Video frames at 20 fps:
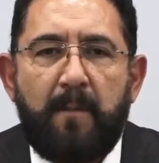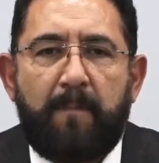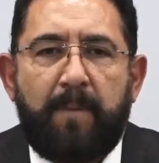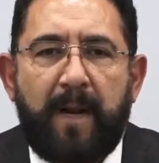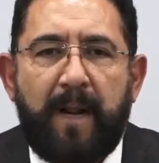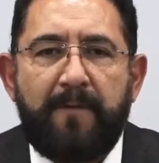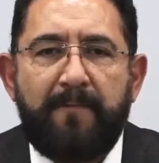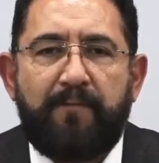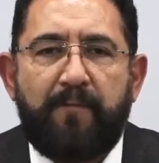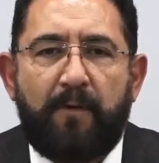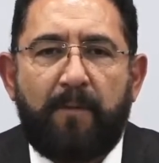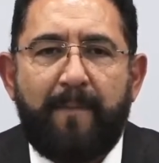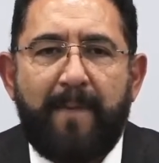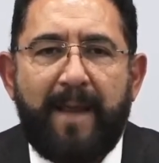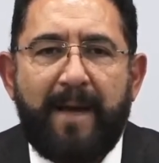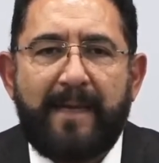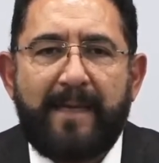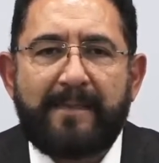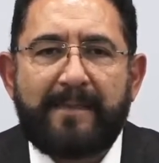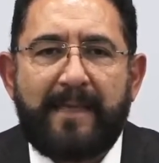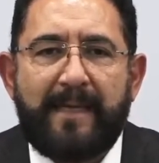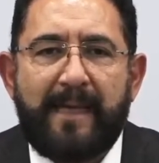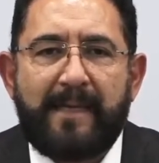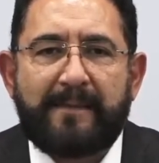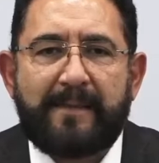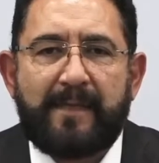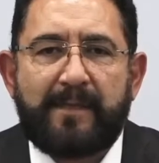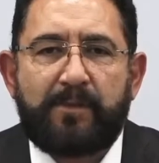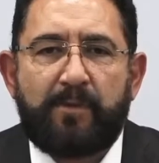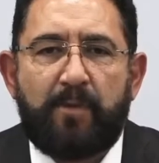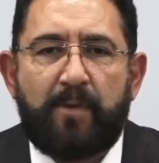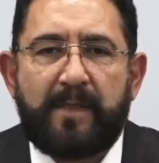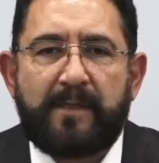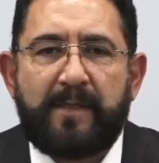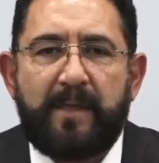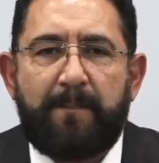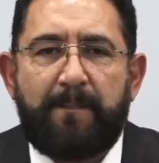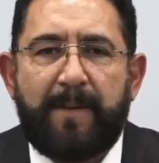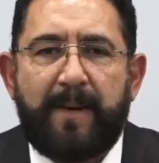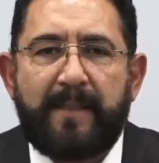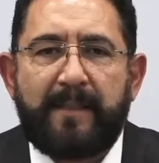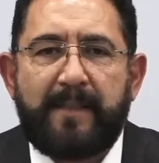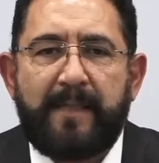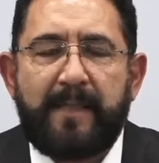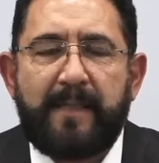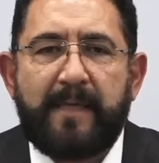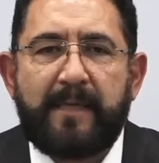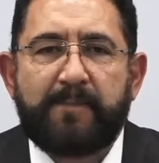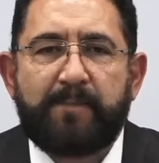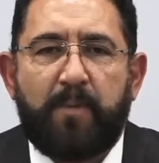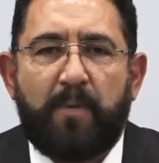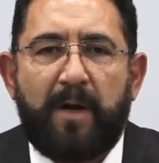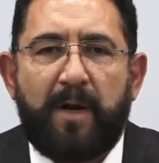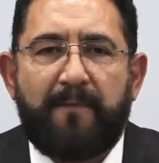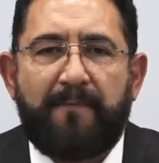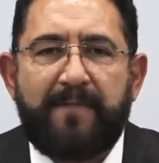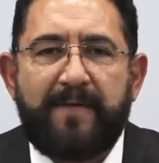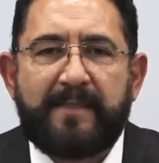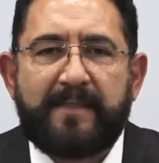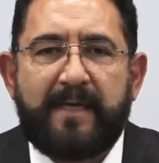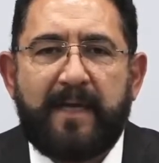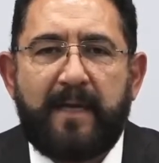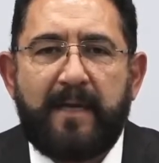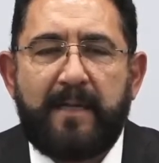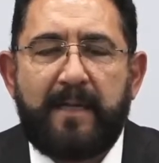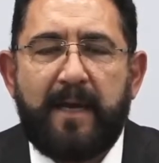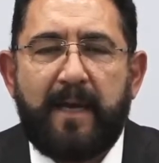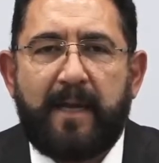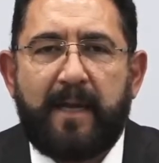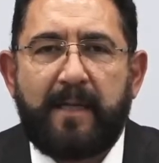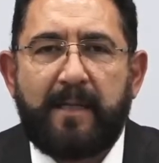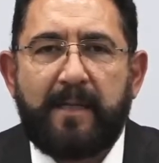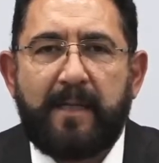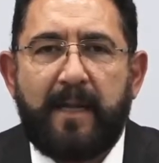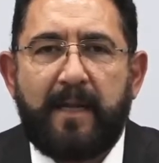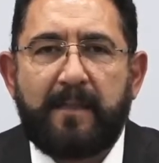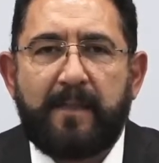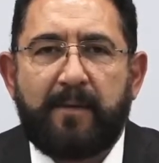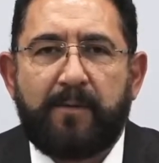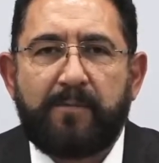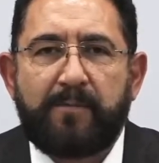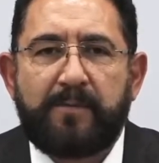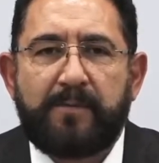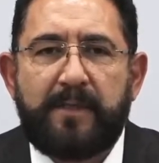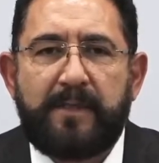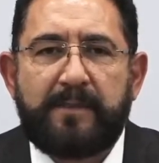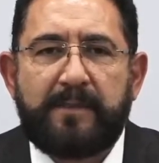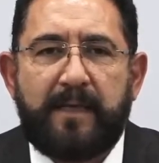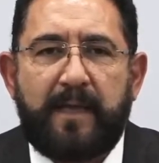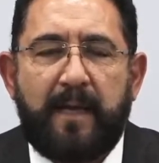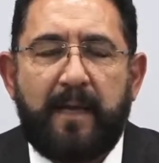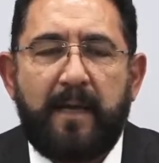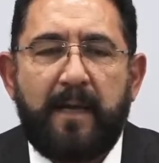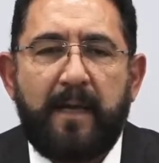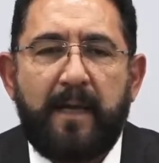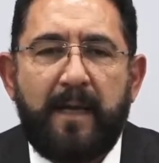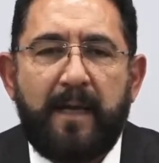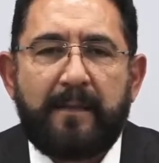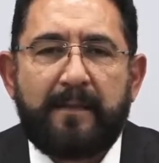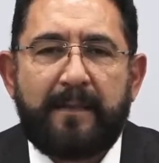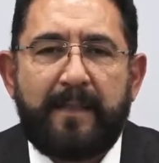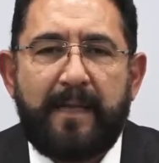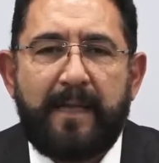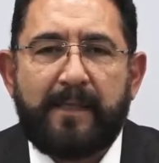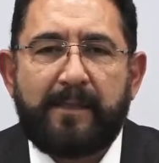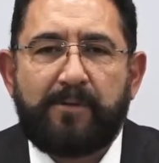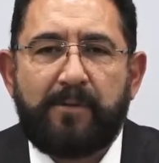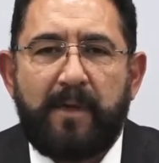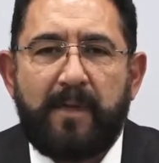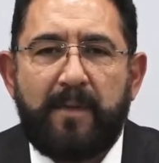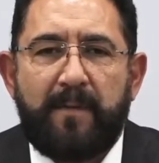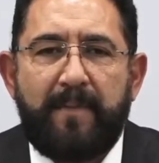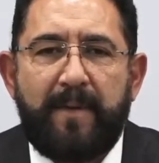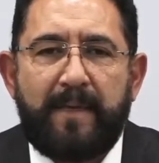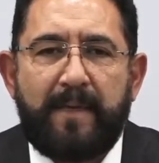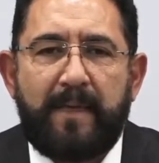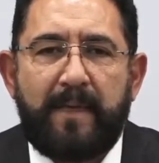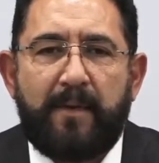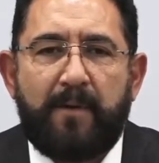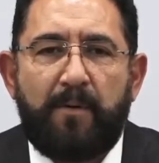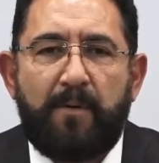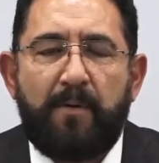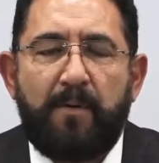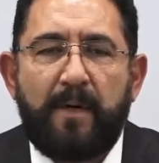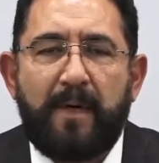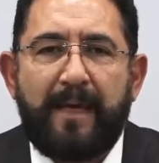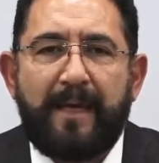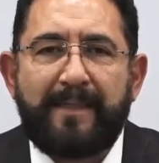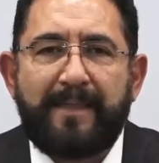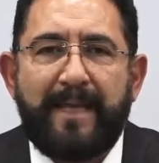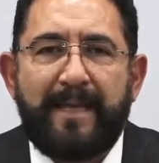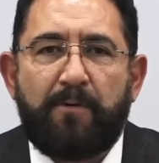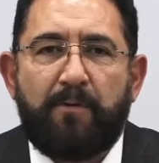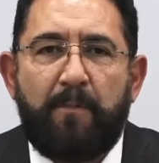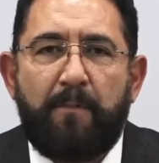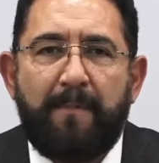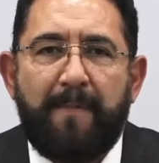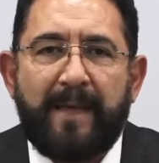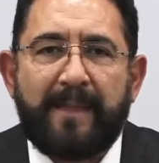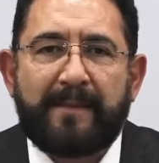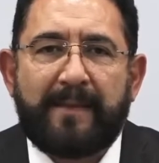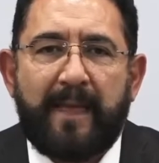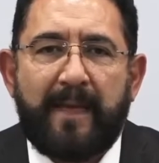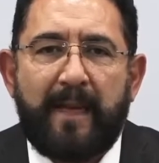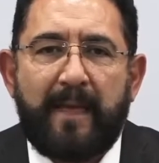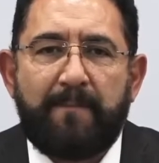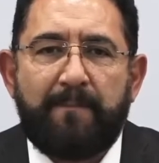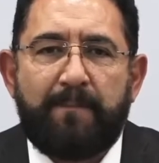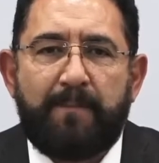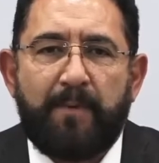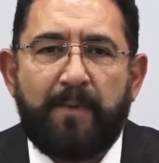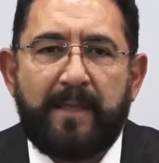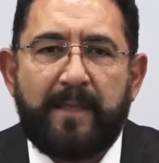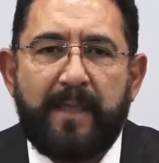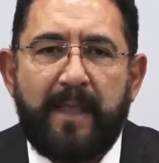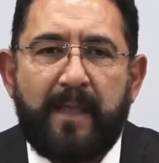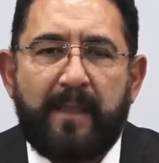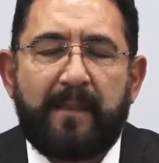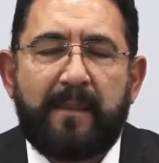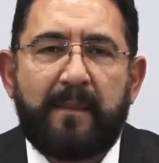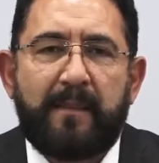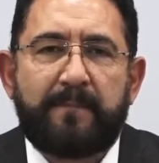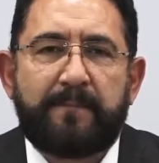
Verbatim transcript: para informarles de las acciones emprendidas por la Fiscalía General de Justicia de la Ciudad de México en el combate a la impunidad.